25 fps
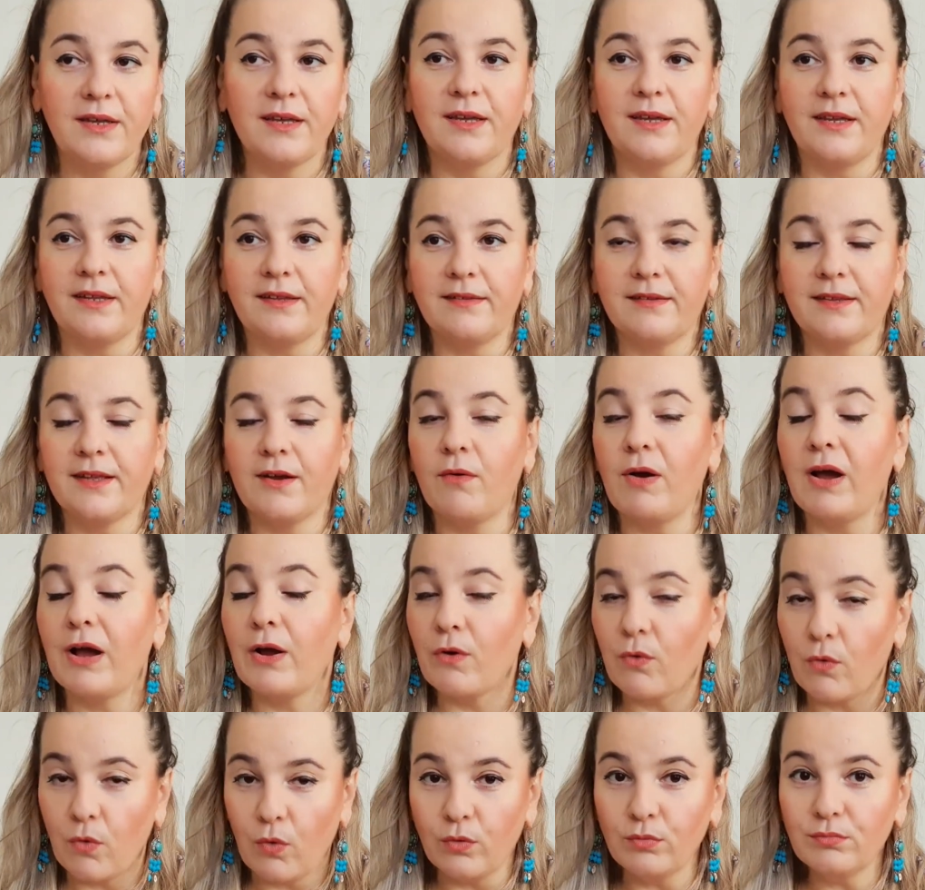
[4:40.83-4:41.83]
Então, a
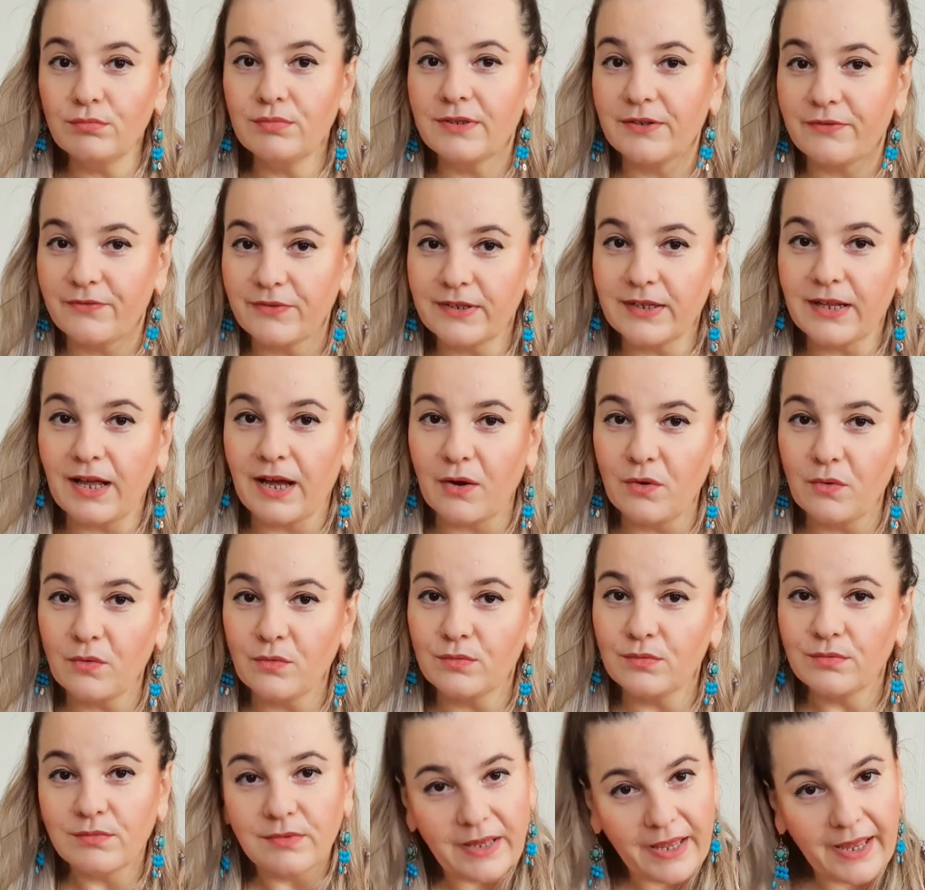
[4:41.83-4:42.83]
conta
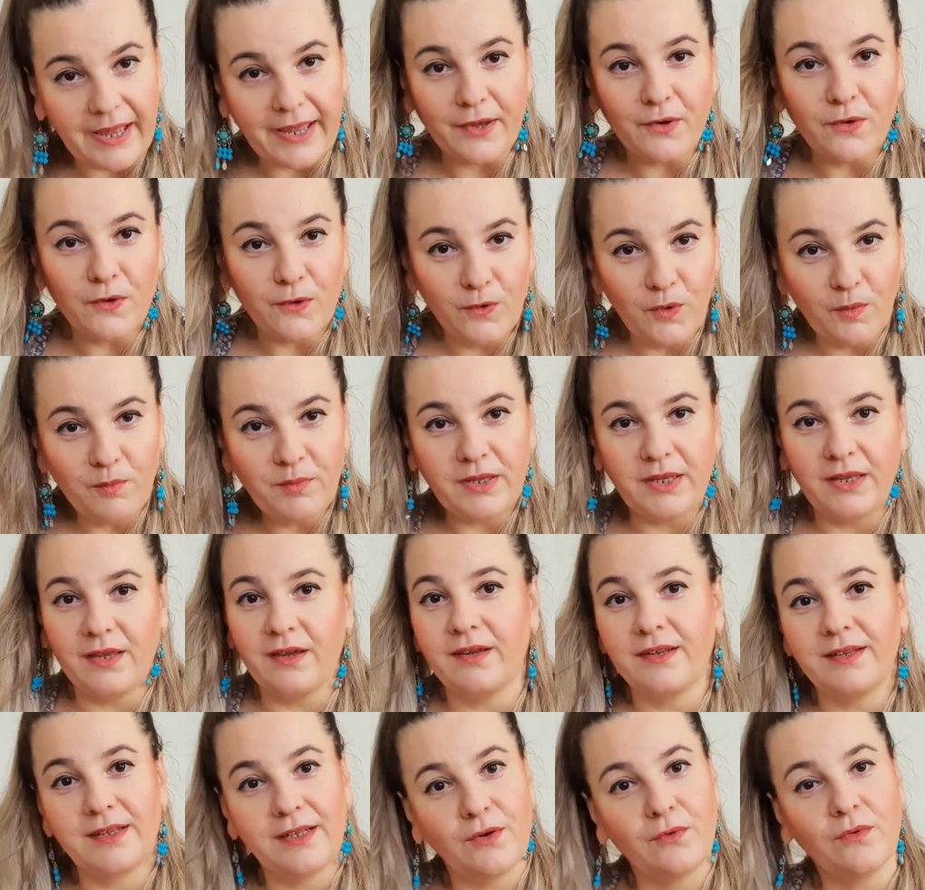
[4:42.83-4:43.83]
final é economia
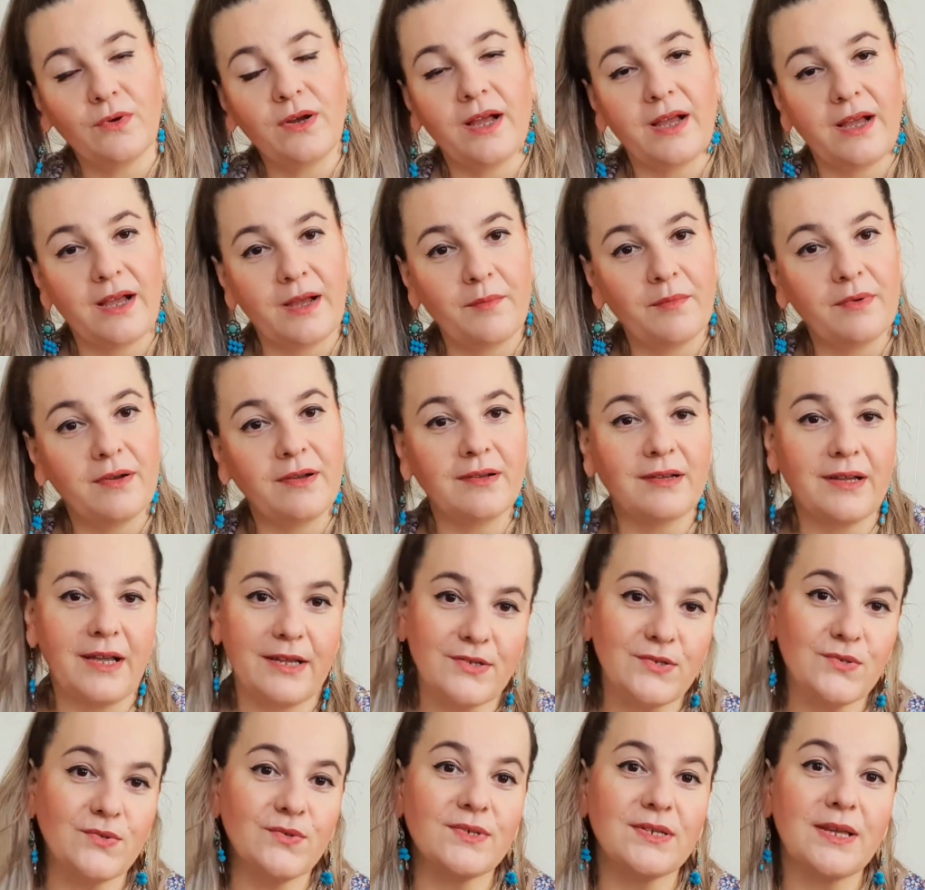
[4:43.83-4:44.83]
e não a
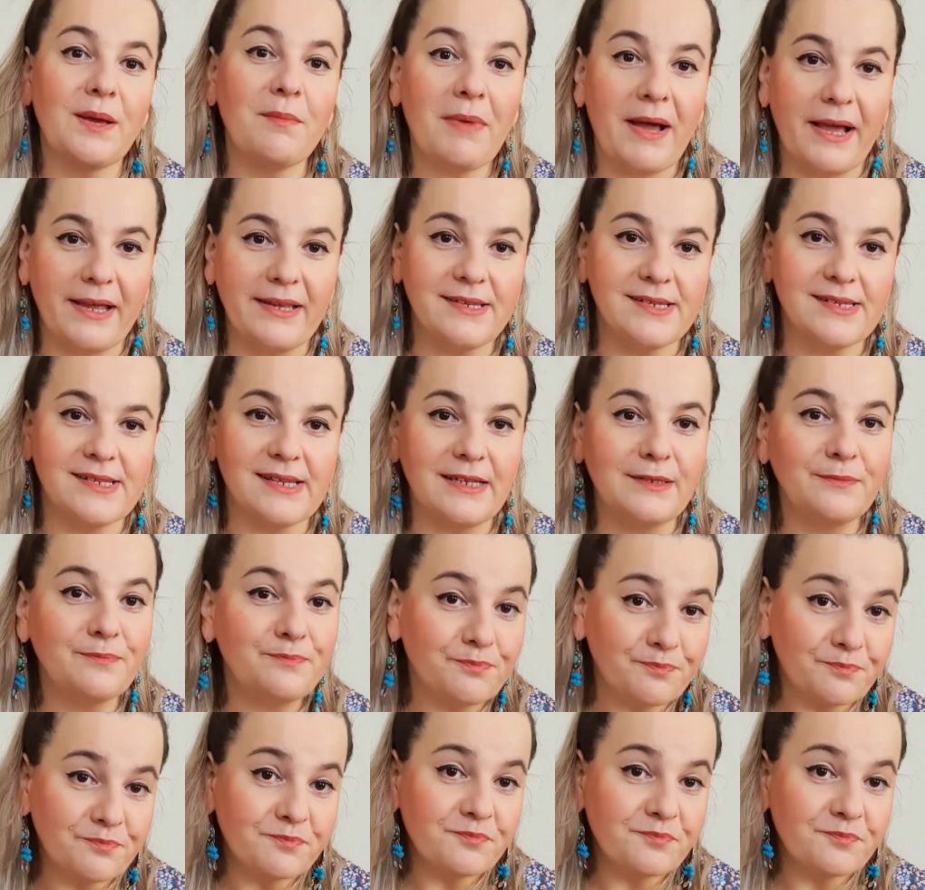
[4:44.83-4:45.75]
gastos a mais, né?